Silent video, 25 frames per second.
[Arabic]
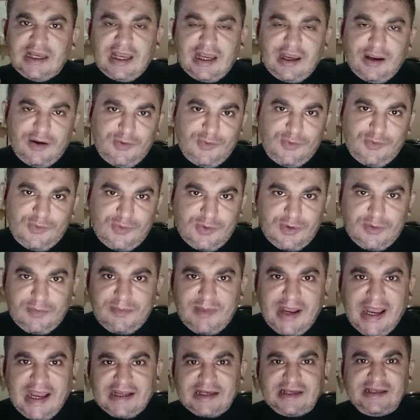او
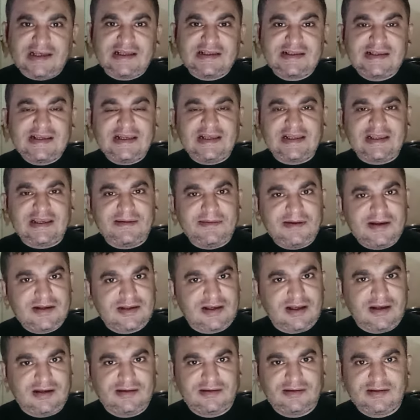معهد لاسلكي
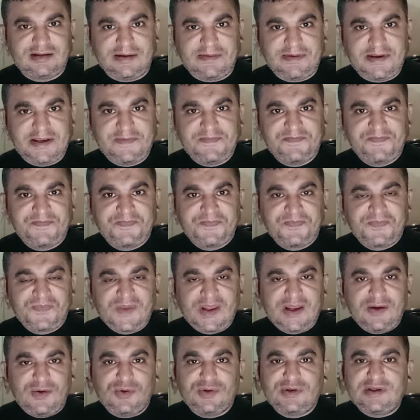مثلا تمام
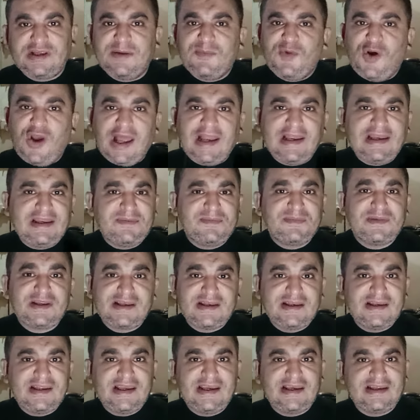قدامه حل من
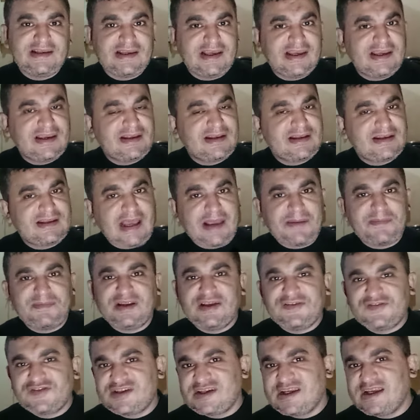اتنين يتعب
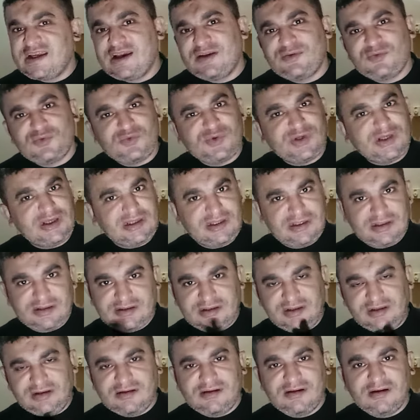نفسيا
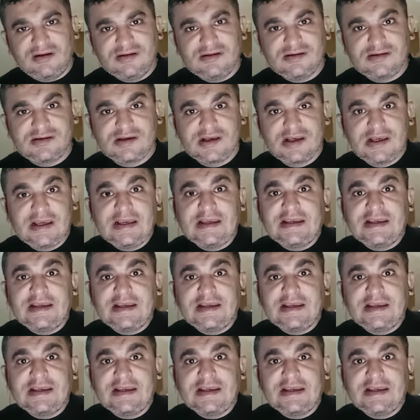ويطيع خالص